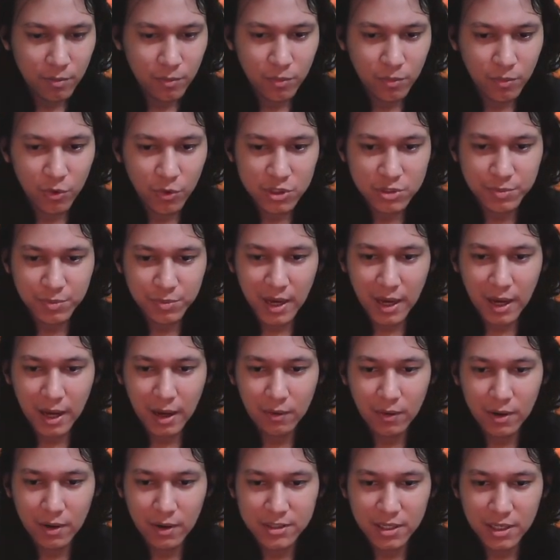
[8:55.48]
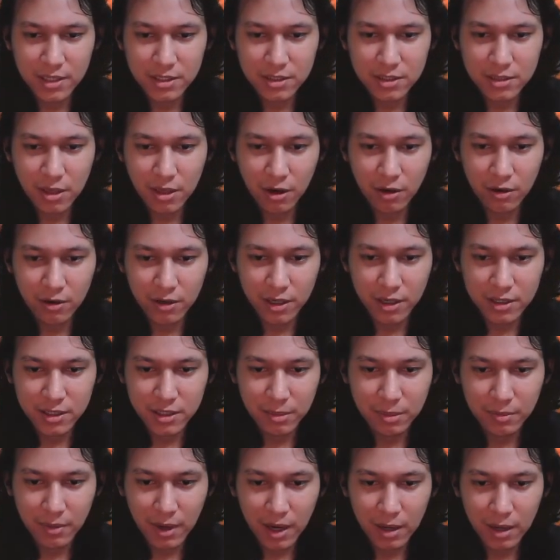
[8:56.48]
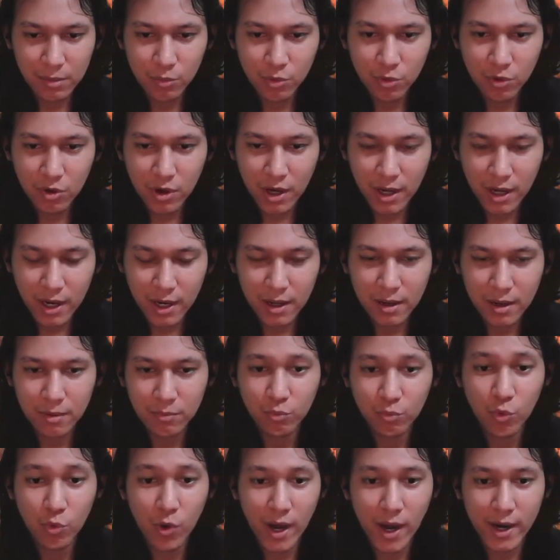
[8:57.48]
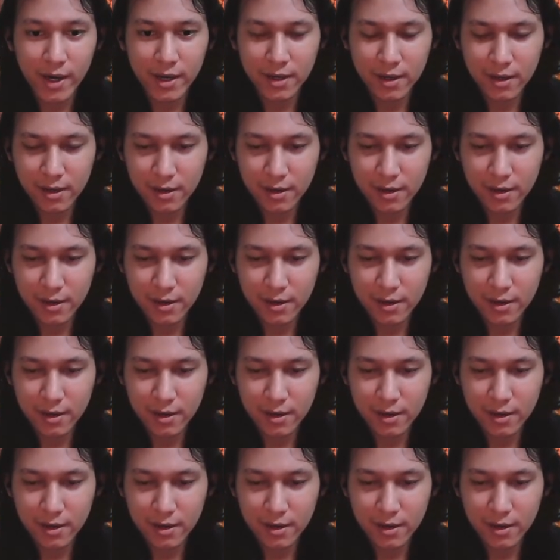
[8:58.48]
Bos pengawal sentor. Kita bakal buka. Buat.